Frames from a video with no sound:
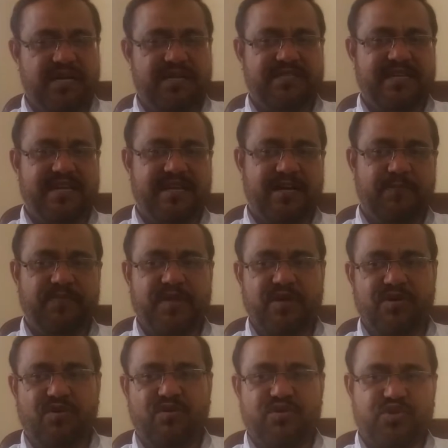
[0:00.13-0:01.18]
जाएगा
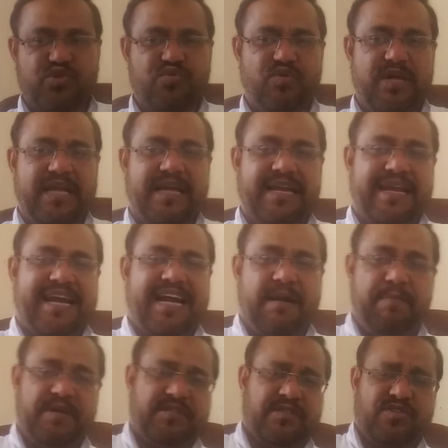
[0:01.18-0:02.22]
और उसको
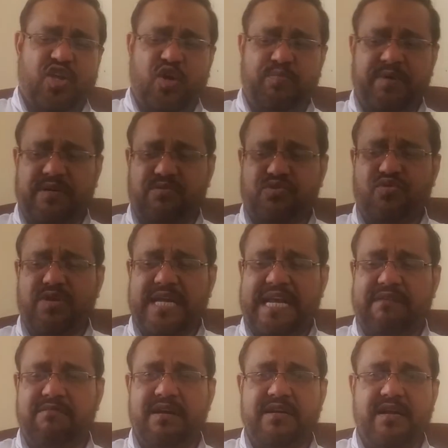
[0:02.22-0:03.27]
एग्रीगेट बेसिस के ऊपर उसको
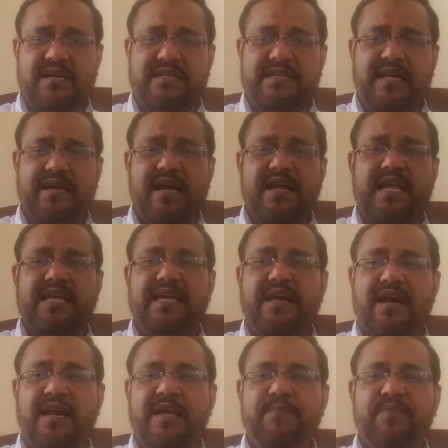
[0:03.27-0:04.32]
कैलकुलेट कर लिया जाएगा कि
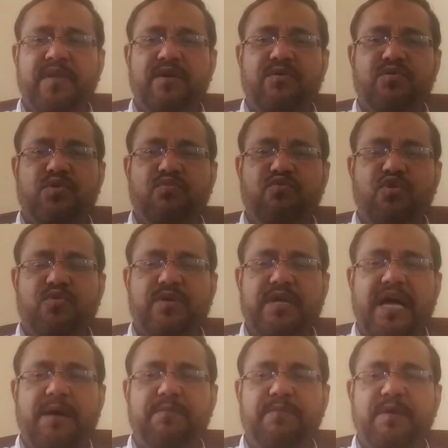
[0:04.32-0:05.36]
ईयरली वो
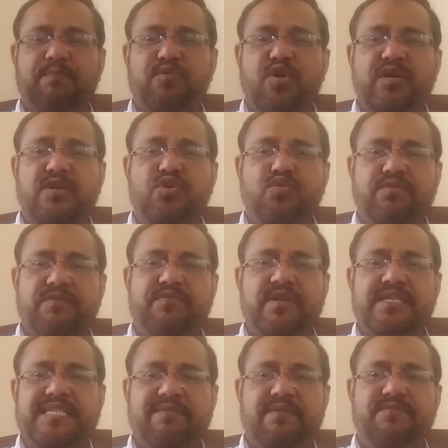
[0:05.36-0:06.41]
क्या एम्प्लॉय टू
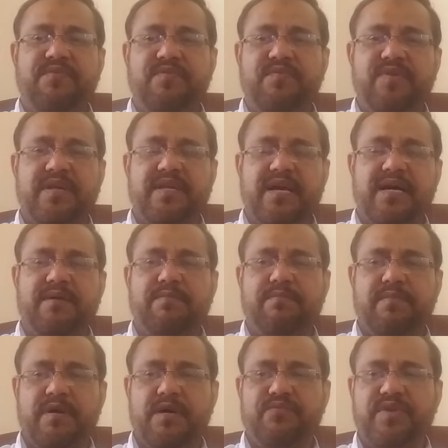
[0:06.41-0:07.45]
फिफ्टी सेवन फिफ्टी क्या
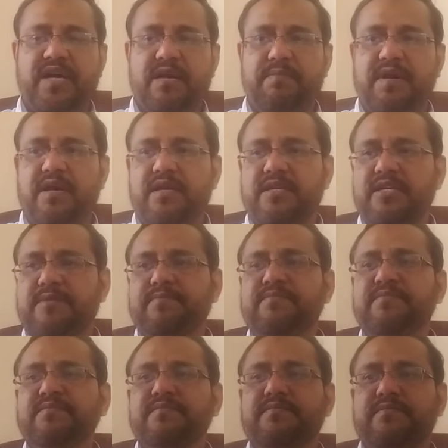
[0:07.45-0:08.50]
फिगर बन रही
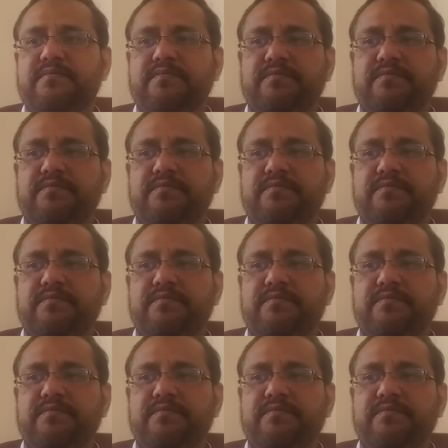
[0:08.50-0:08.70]
है